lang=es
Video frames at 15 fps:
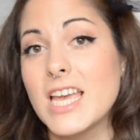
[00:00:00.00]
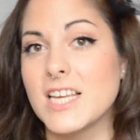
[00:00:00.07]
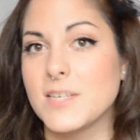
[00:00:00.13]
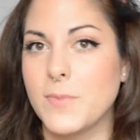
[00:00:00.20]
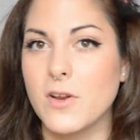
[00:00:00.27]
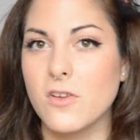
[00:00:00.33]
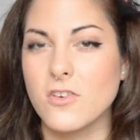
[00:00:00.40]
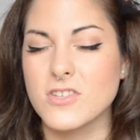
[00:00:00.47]

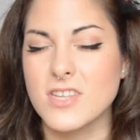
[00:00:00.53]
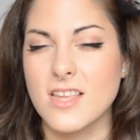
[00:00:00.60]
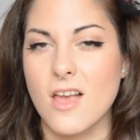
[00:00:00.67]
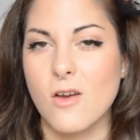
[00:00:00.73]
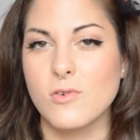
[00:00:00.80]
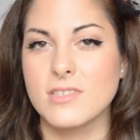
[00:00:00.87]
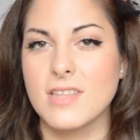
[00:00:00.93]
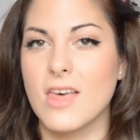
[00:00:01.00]
Espero que os haya
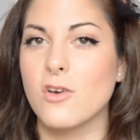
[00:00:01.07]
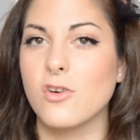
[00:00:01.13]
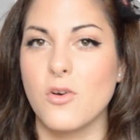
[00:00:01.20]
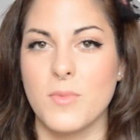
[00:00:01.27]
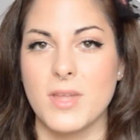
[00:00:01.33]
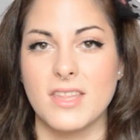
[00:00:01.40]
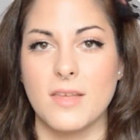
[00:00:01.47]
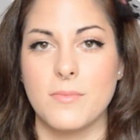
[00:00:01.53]
gustado,
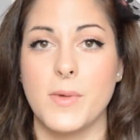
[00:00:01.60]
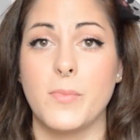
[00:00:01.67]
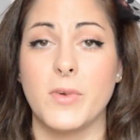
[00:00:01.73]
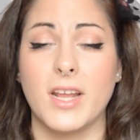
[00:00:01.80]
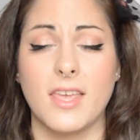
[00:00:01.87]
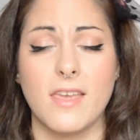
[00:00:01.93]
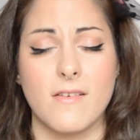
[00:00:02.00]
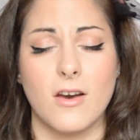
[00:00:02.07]
comentadme por
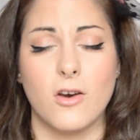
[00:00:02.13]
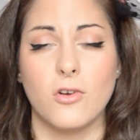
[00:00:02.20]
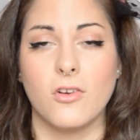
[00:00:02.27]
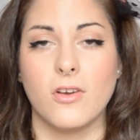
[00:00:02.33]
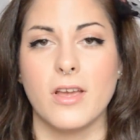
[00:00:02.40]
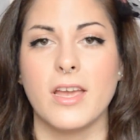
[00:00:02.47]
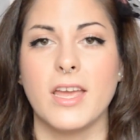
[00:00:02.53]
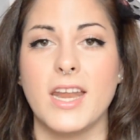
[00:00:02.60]
aquí abajo
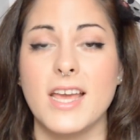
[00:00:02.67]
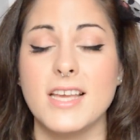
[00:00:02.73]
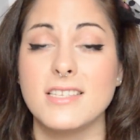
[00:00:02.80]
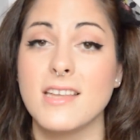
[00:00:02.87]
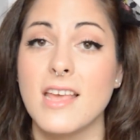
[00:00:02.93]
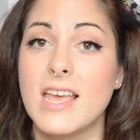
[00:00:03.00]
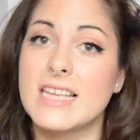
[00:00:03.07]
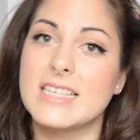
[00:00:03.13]
lo que
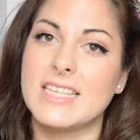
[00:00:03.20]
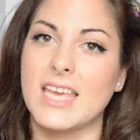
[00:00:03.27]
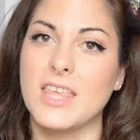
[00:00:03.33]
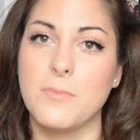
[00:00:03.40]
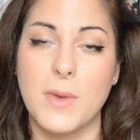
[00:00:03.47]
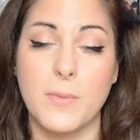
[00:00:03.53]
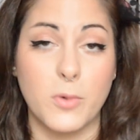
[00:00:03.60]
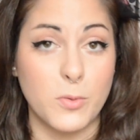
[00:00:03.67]
queráis,
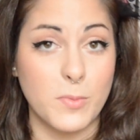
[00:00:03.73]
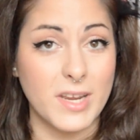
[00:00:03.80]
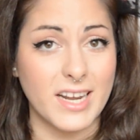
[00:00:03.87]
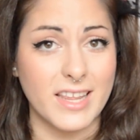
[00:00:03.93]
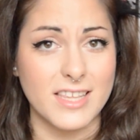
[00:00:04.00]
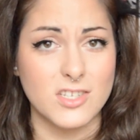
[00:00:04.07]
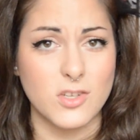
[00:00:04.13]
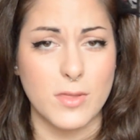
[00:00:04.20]
seguidme por mis
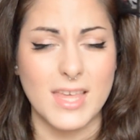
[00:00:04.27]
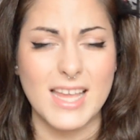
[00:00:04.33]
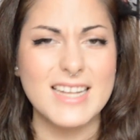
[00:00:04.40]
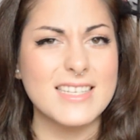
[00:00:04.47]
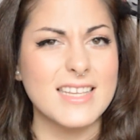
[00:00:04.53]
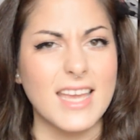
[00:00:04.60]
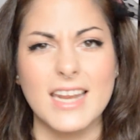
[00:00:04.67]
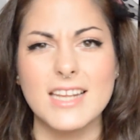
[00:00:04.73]
redes
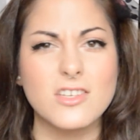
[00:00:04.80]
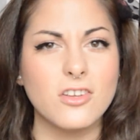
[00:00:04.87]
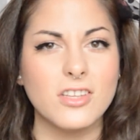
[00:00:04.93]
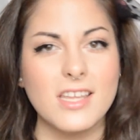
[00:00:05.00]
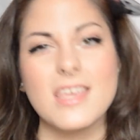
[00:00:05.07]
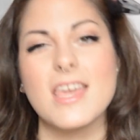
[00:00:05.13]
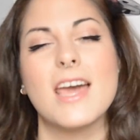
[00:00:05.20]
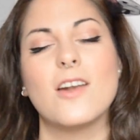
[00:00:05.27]
sociales, si queréis
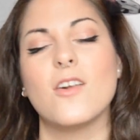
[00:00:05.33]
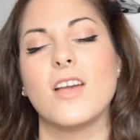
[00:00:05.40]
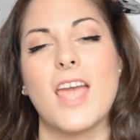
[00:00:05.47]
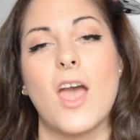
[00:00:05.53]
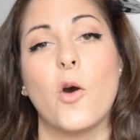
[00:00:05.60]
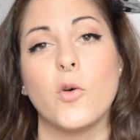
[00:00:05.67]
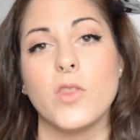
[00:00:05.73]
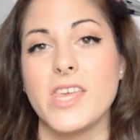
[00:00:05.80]
cotillear lo que
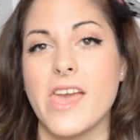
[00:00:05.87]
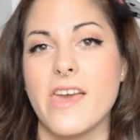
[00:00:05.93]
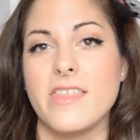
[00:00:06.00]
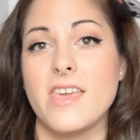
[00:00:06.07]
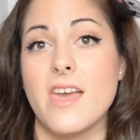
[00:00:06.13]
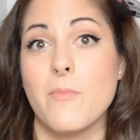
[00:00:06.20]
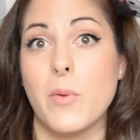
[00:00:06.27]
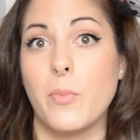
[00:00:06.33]
hago día a
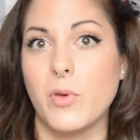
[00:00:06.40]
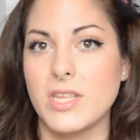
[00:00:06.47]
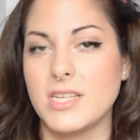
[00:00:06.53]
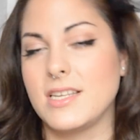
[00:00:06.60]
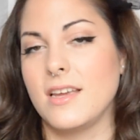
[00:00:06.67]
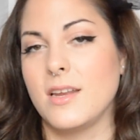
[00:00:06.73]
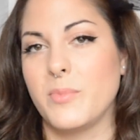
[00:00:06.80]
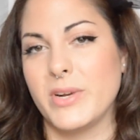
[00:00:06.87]
día me podéis
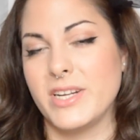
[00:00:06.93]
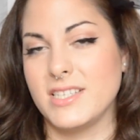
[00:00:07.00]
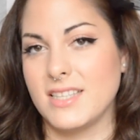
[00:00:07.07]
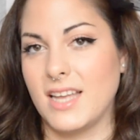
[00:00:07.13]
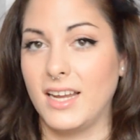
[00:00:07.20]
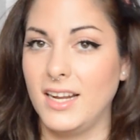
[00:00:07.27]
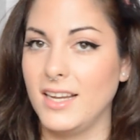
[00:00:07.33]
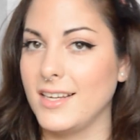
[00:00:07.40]
seguir por
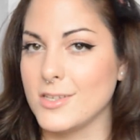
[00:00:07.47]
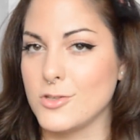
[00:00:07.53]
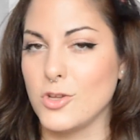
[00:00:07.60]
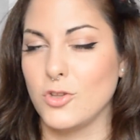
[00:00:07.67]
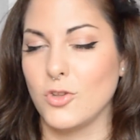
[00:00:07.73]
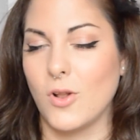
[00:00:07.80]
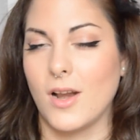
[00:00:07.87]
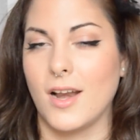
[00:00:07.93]
Instagram, que estoy
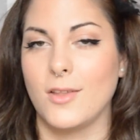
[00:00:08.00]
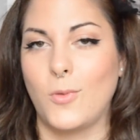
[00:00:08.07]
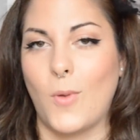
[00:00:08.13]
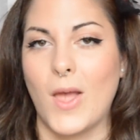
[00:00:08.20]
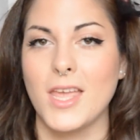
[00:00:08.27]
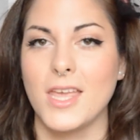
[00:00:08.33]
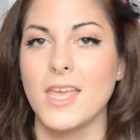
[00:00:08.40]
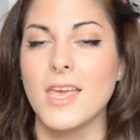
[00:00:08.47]
todo el rato
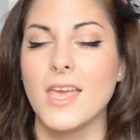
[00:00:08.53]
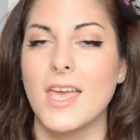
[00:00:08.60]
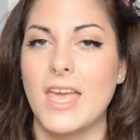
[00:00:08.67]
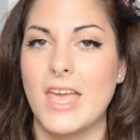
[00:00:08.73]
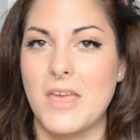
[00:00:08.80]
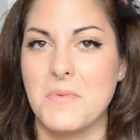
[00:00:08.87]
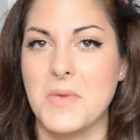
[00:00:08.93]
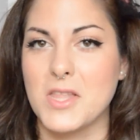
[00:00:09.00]
ahí
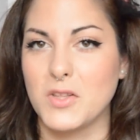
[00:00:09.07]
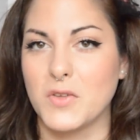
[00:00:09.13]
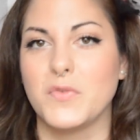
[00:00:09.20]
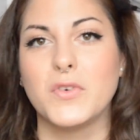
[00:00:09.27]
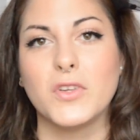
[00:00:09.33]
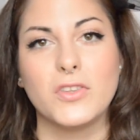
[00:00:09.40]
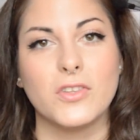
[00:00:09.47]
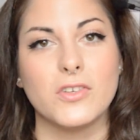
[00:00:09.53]
eh, viendo
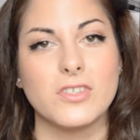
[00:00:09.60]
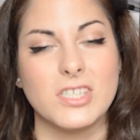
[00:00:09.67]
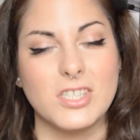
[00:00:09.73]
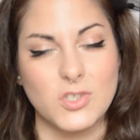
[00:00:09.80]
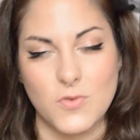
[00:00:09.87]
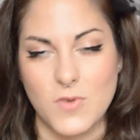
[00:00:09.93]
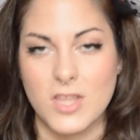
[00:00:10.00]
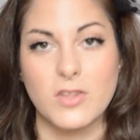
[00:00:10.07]
fotos y
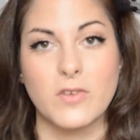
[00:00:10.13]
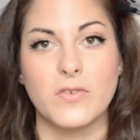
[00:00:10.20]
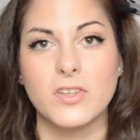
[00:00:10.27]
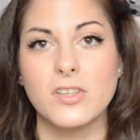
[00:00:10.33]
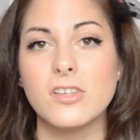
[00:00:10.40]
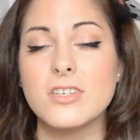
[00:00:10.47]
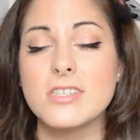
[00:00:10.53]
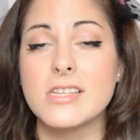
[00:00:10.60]
subiendo
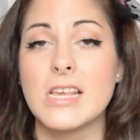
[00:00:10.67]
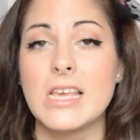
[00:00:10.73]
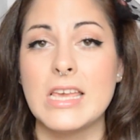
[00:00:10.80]
fotos.